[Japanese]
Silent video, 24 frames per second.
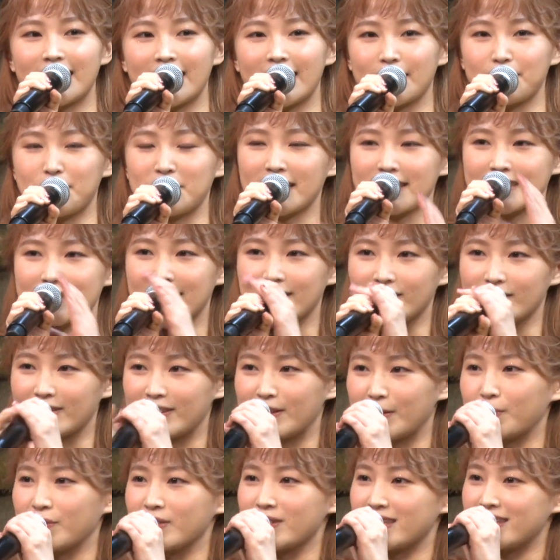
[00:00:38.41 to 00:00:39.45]
た皆さん
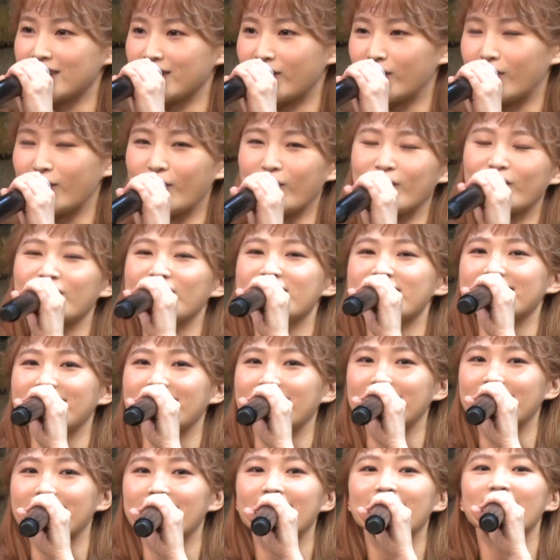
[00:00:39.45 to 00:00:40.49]
の気持ちをほぐし
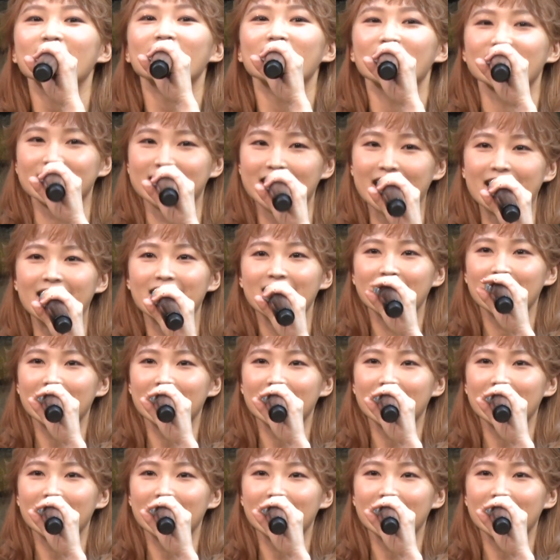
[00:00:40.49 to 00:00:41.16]
ていけるような、